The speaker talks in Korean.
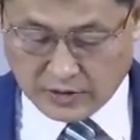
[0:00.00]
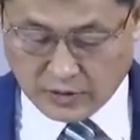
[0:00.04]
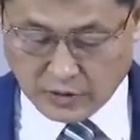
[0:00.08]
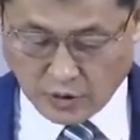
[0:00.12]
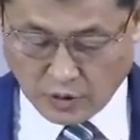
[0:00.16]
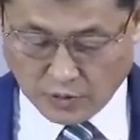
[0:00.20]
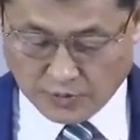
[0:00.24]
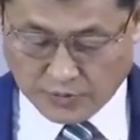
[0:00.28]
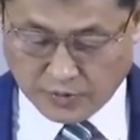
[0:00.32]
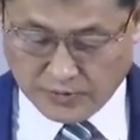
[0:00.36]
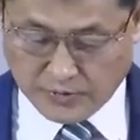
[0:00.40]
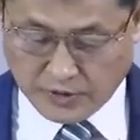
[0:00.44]

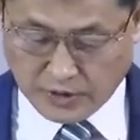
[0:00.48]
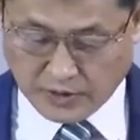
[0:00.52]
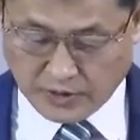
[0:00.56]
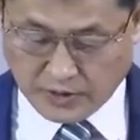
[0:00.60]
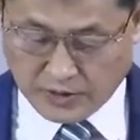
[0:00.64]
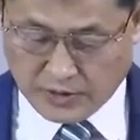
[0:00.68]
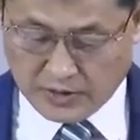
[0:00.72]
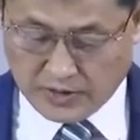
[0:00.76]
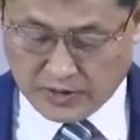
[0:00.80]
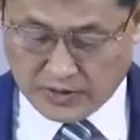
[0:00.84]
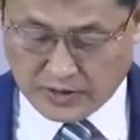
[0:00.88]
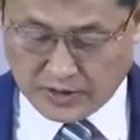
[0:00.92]
높으며
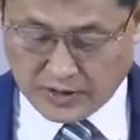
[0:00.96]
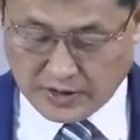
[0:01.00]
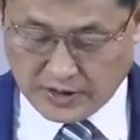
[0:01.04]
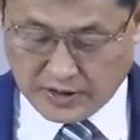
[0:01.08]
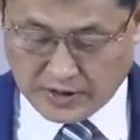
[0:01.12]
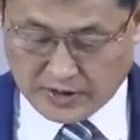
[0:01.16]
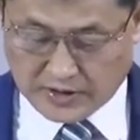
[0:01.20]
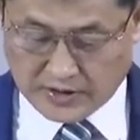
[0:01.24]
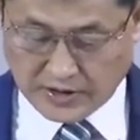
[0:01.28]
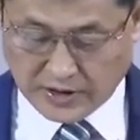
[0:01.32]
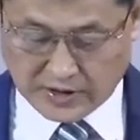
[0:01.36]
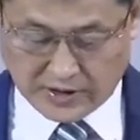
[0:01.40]

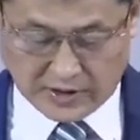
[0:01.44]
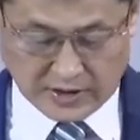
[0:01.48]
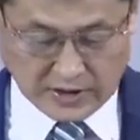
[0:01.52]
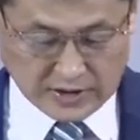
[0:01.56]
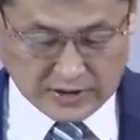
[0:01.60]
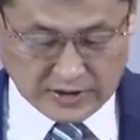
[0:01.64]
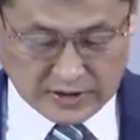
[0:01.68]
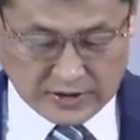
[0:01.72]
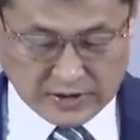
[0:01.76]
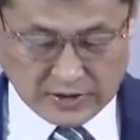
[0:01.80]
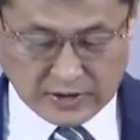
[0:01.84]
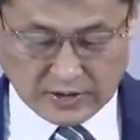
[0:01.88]
내
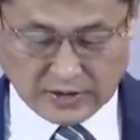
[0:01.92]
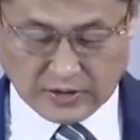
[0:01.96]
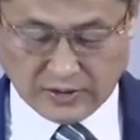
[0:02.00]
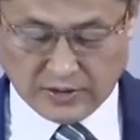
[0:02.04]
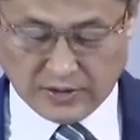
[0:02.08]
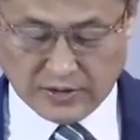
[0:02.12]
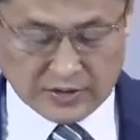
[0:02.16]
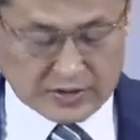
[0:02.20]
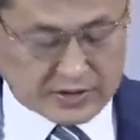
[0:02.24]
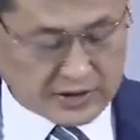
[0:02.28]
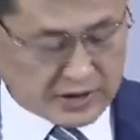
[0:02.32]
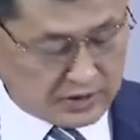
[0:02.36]
생각은
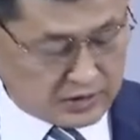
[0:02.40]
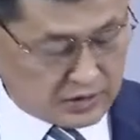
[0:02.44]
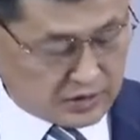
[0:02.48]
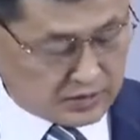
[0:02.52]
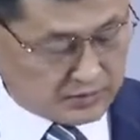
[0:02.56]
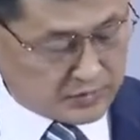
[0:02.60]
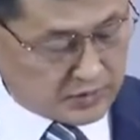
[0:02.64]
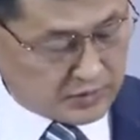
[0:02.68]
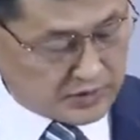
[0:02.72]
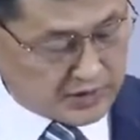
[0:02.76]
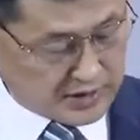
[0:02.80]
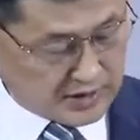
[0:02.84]
너희
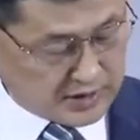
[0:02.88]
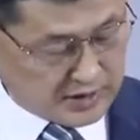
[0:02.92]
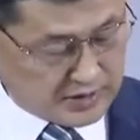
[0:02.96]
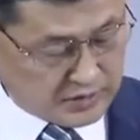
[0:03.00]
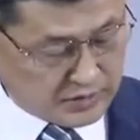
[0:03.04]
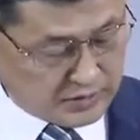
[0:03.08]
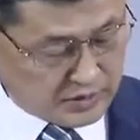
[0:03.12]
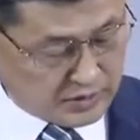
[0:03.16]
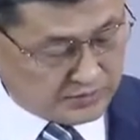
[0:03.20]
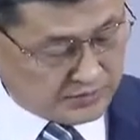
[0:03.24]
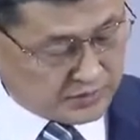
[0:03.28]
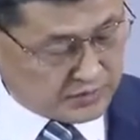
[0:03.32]
생각보다
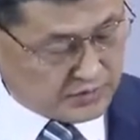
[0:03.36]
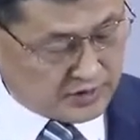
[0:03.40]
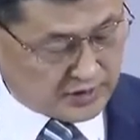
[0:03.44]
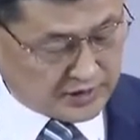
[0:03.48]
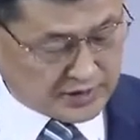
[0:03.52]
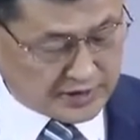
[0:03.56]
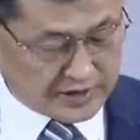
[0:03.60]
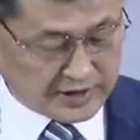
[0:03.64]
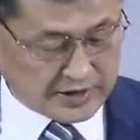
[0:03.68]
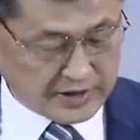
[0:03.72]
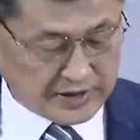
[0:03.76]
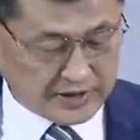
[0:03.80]

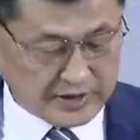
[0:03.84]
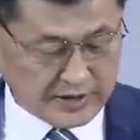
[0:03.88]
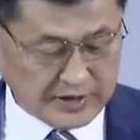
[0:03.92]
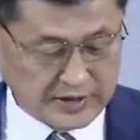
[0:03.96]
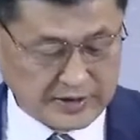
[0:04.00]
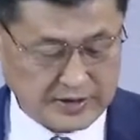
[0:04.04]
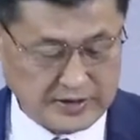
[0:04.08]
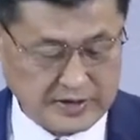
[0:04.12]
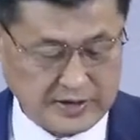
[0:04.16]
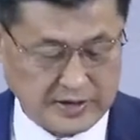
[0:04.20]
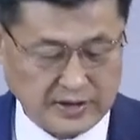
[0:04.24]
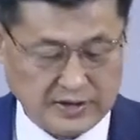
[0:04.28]
높으니라.
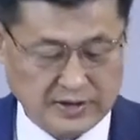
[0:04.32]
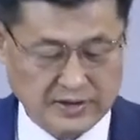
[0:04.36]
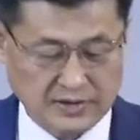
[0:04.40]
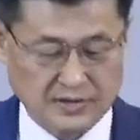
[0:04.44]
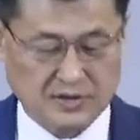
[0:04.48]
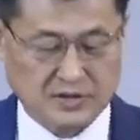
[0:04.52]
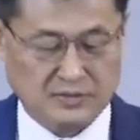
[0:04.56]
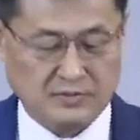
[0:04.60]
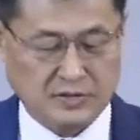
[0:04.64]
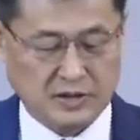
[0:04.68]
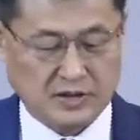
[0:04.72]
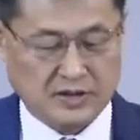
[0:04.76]
자,
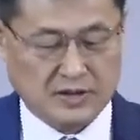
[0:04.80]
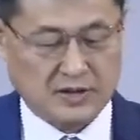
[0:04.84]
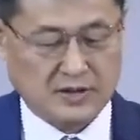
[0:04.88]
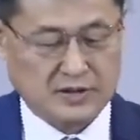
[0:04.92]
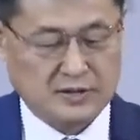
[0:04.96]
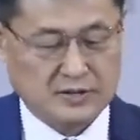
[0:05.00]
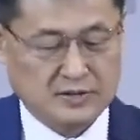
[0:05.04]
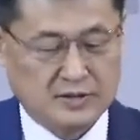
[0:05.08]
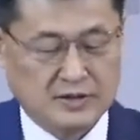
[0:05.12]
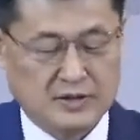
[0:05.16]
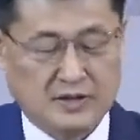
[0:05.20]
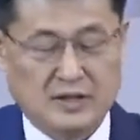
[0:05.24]
그렇습니다.
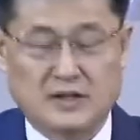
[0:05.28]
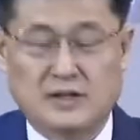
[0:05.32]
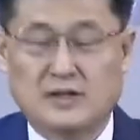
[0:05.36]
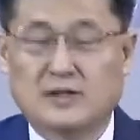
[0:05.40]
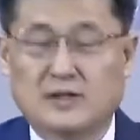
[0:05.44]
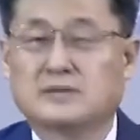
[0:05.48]
예.